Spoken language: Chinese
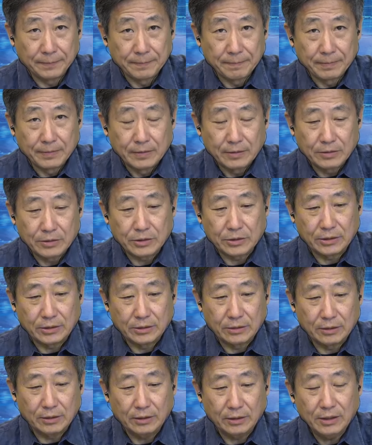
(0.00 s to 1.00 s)
嗯，这是
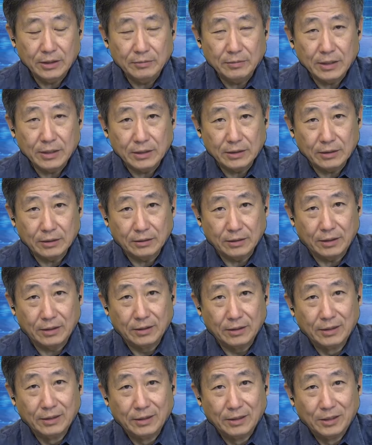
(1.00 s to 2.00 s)
一个。另外一个
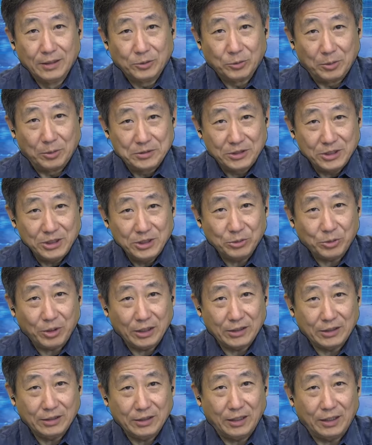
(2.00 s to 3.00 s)
呢，我们今日
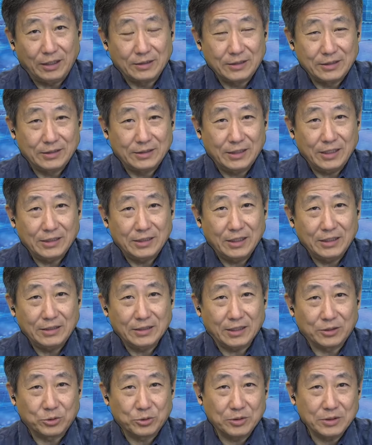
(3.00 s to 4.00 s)
话题啊，几年以前
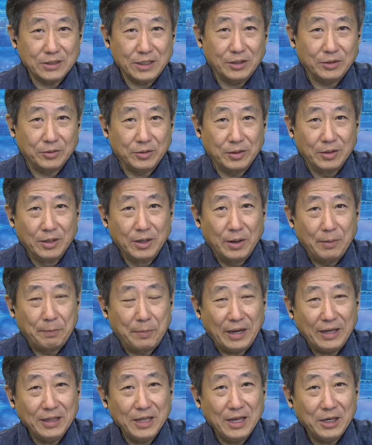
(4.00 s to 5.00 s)
讲说在
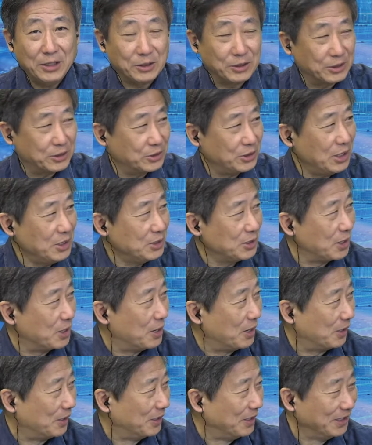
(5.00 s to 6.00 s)
Bel Air 那个山上
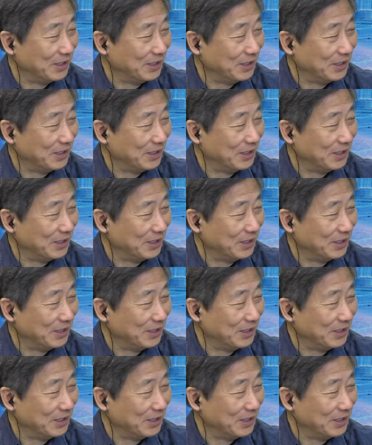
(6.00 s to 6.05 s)
啊，